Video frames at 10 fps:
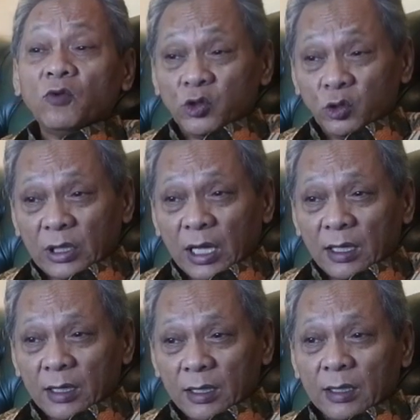
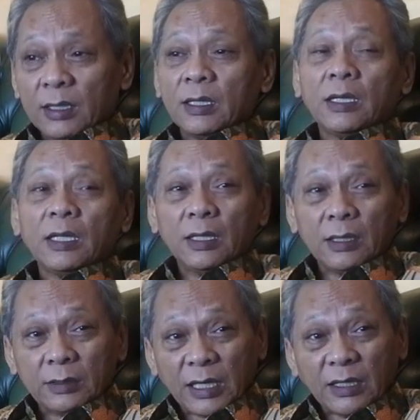Wujudkan
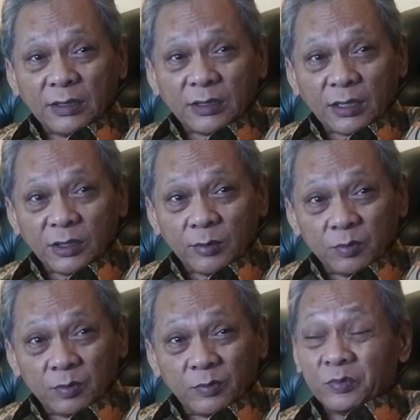janji-janji
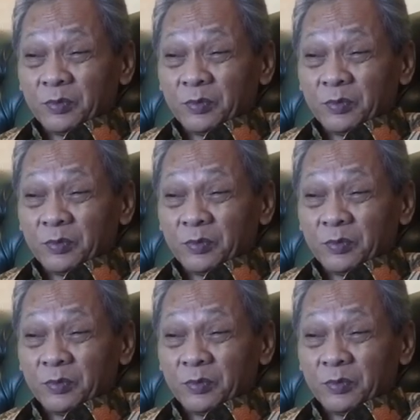